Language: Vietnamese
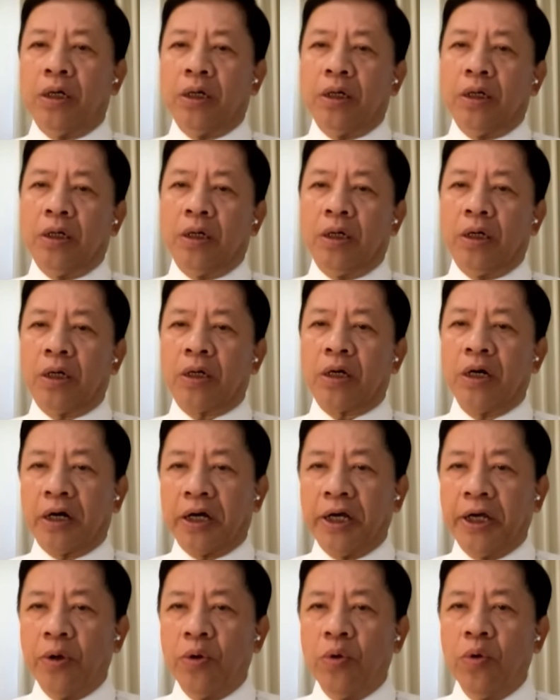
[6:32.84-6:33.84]
ờ,
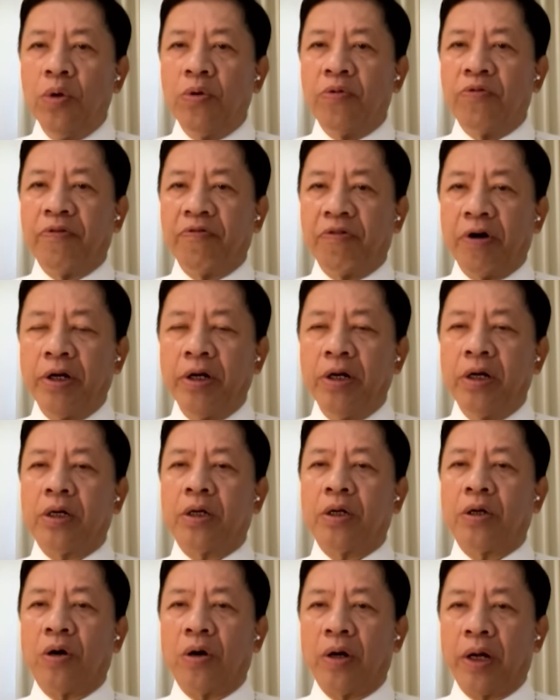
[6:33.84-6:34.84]
cực hữu vân vân
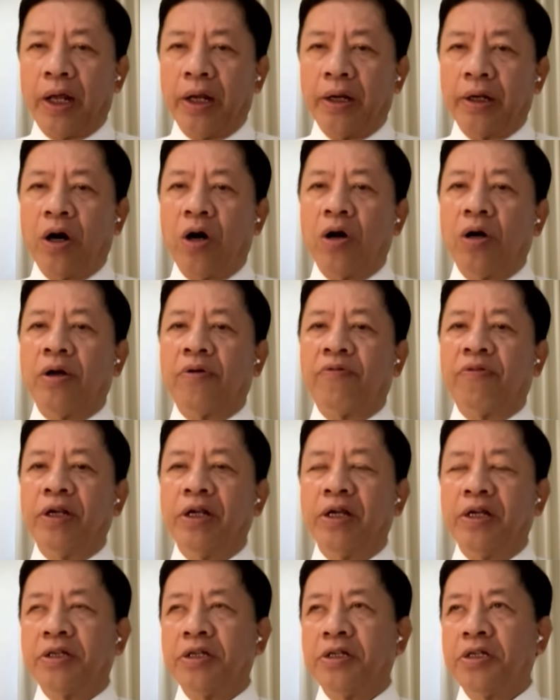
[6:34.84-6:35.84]
có lẽ đó là
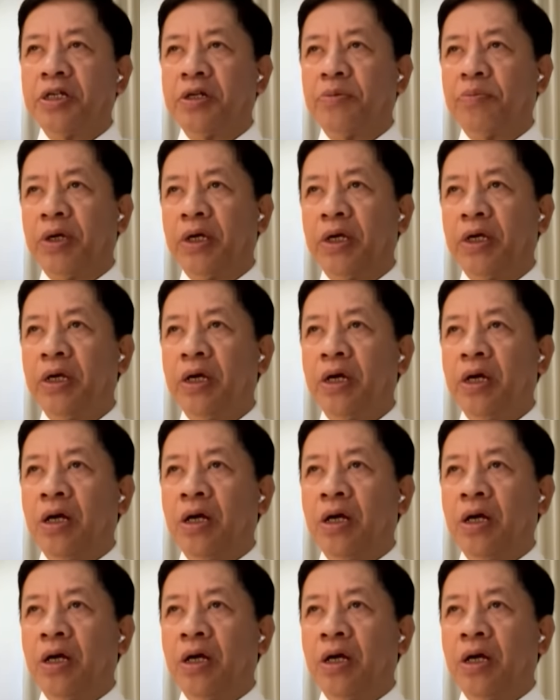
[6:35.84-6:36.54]
vấn đề chính trị Mỹ